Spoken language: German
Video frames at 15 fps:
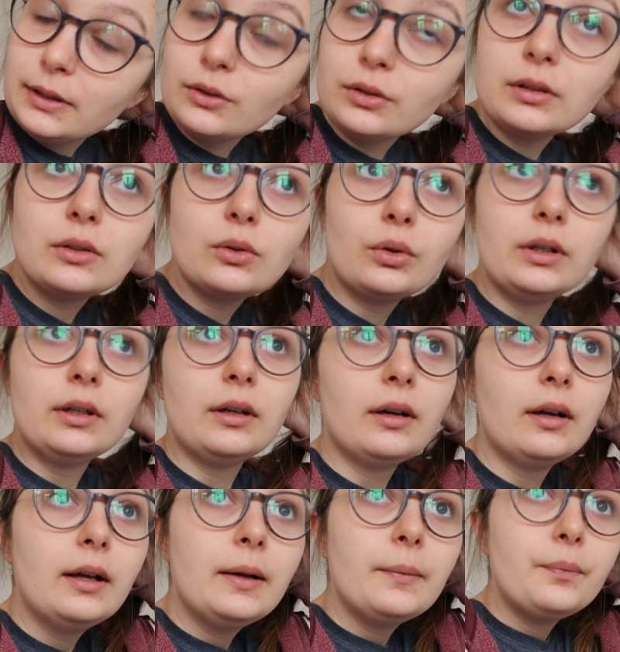Also es ist so
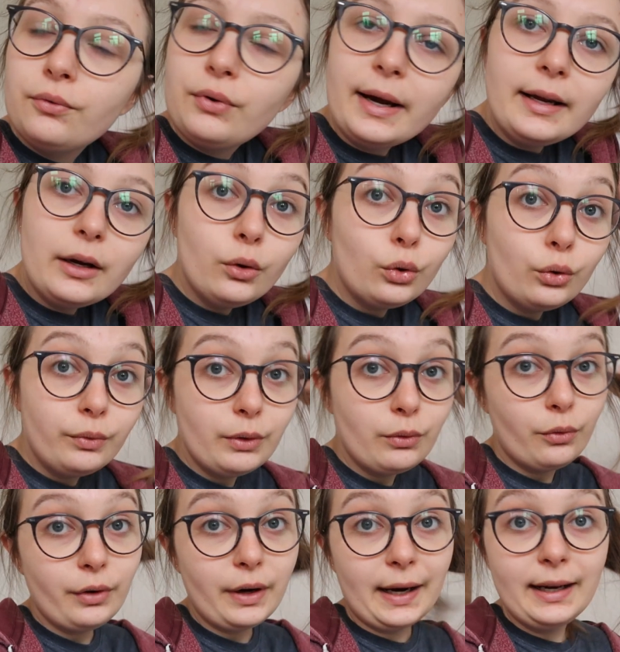eine Feier irgendwie,
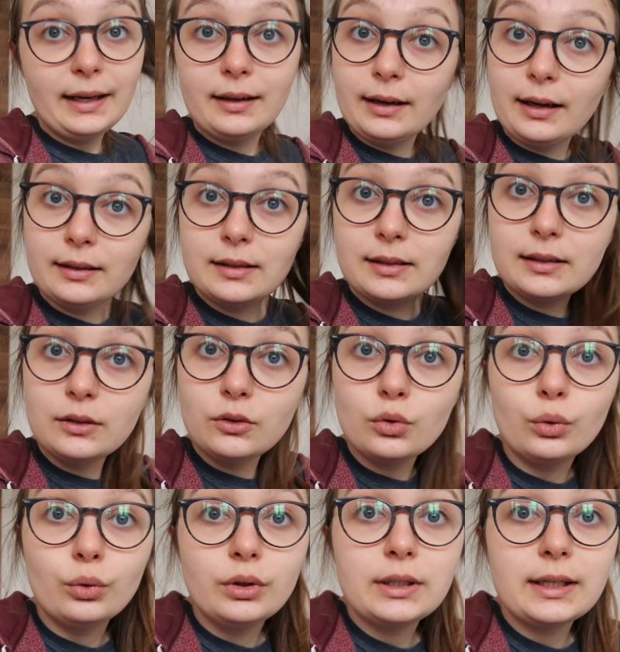wo wir eingeladen
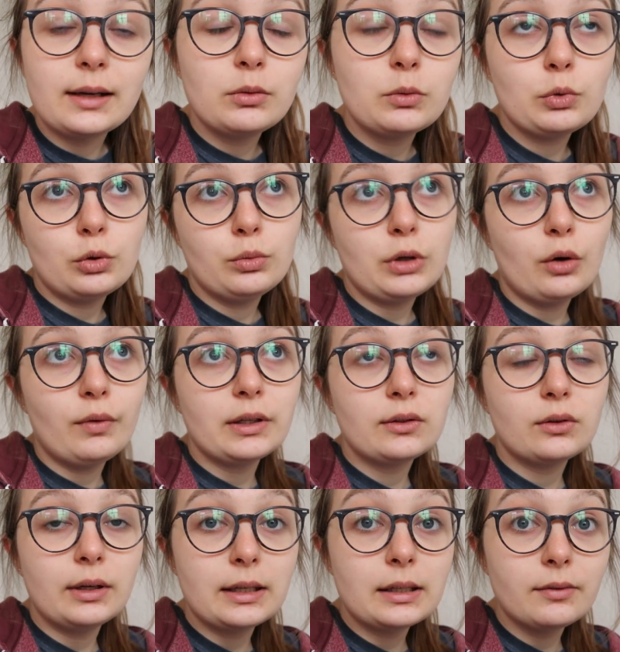sind. Und da gibt es bestimmt auch was
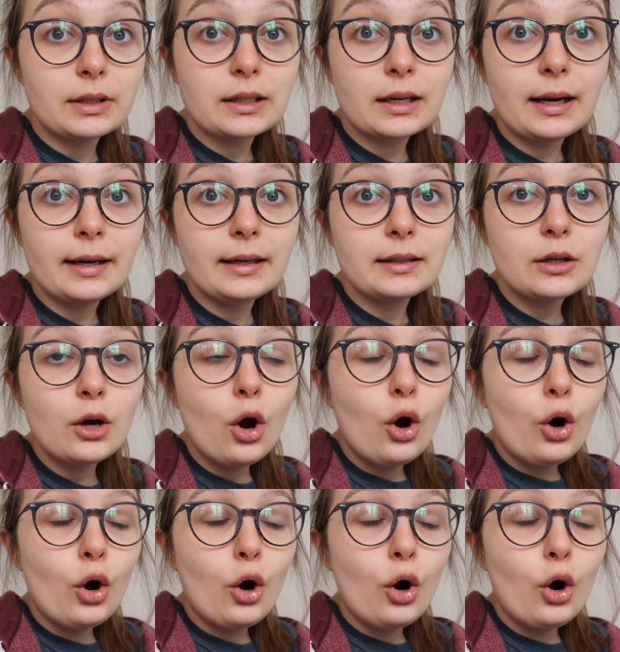zu essen, was Kleines.